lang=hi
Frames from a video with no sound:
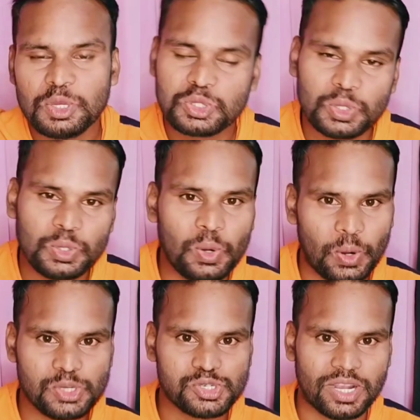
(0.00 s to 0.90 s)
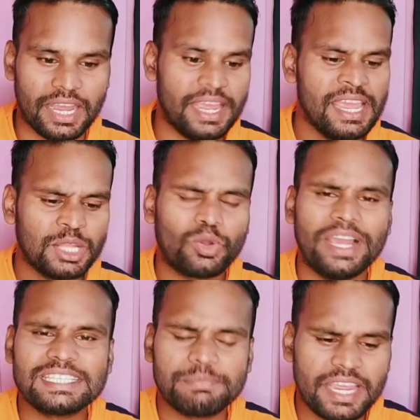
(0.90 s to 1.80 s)
शुरू हो चुका है तो
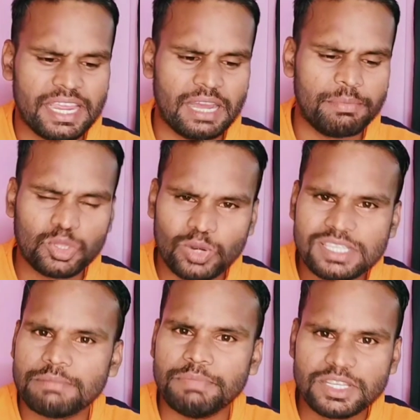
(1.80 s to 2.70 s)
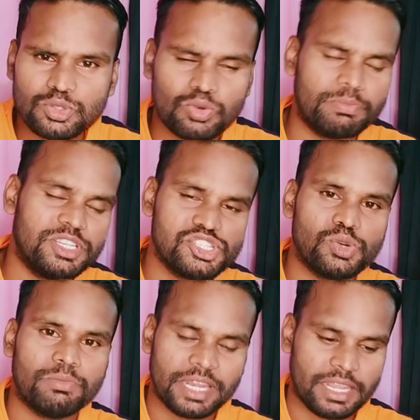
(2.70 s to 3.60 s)
गाइस मैं अभी थोड़ा सा व्यस्त हूँ बिजी
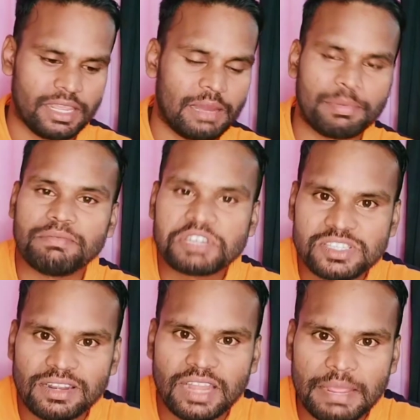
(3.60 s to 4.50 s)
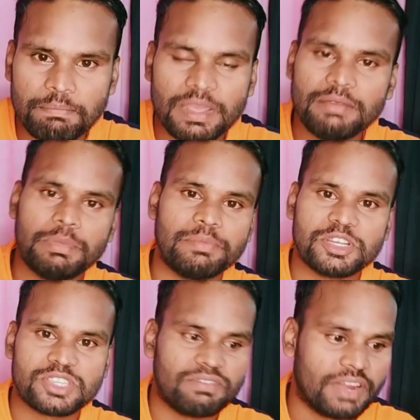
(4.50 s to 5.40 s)
हूँ मेरे अपने पर्सनल लाइफ में
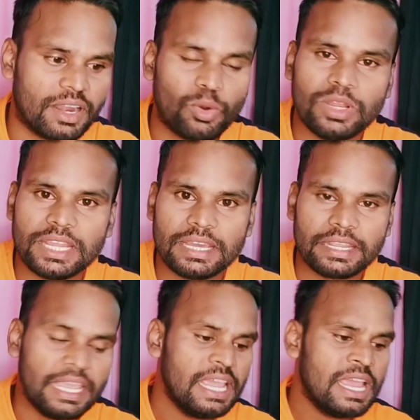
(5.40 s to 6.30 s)
प्रिपरेशन वगैरह को लेकर के